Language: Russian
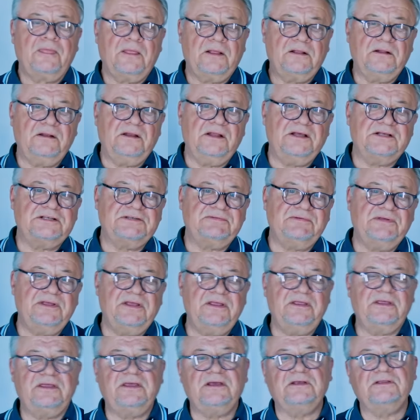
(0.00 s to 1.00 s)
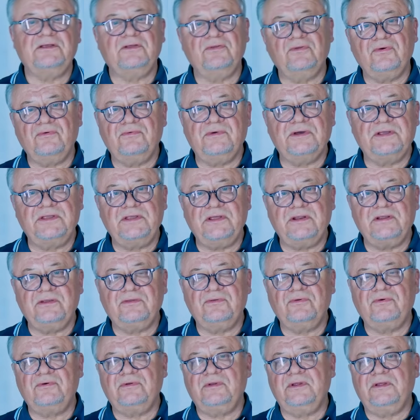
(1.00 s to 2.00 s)
для освоения каких-то новых
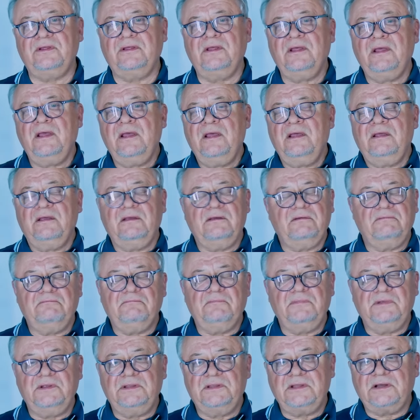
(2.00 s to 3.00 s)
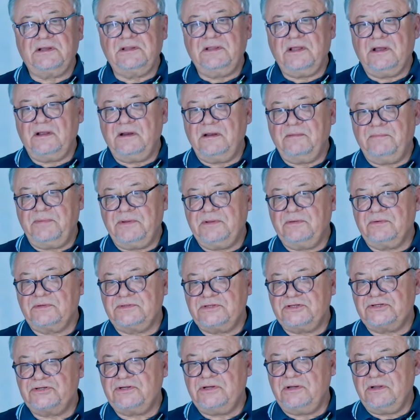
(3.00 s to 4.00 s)
территорий эм, и так далее. Поэтому, к
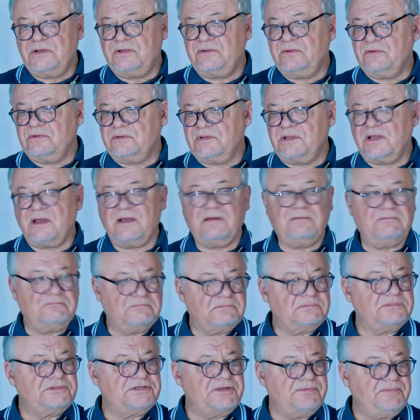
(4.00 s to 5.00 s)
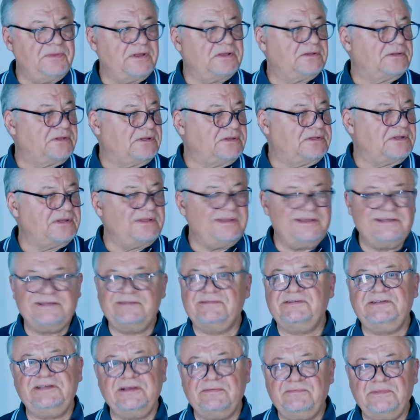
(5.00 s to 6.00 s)
сожалению, да, цемент это не
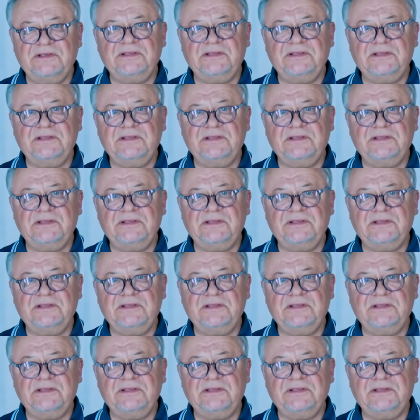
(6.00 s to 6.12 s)
совсем